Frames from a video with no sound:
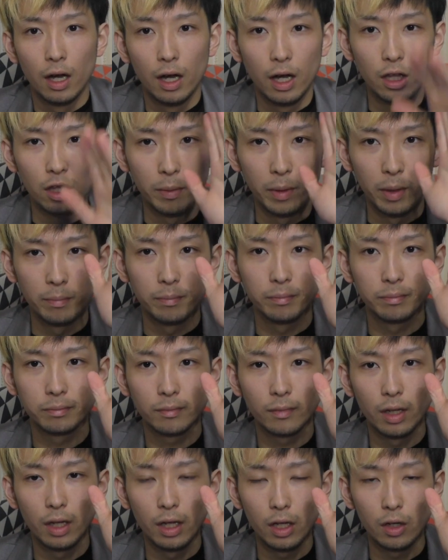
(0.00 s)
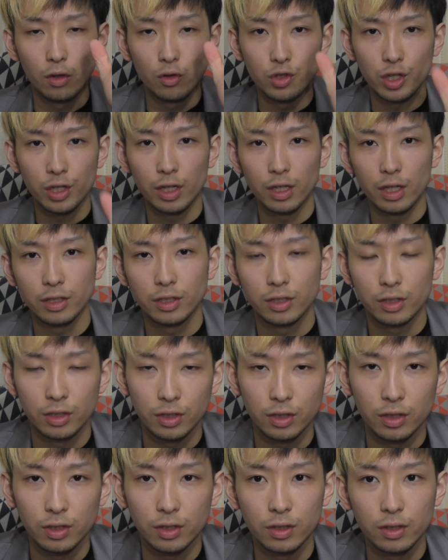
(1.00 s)
はい、どうも。えー、こんにちは、ひかりで
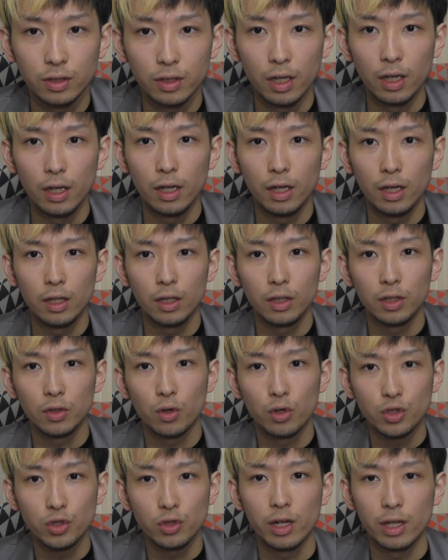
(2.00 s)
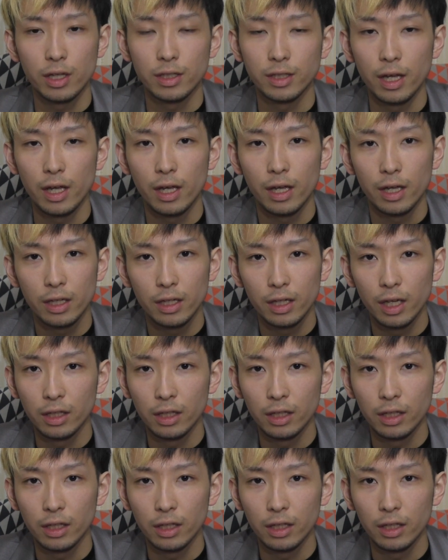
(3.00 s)
す。えー、星空ですね。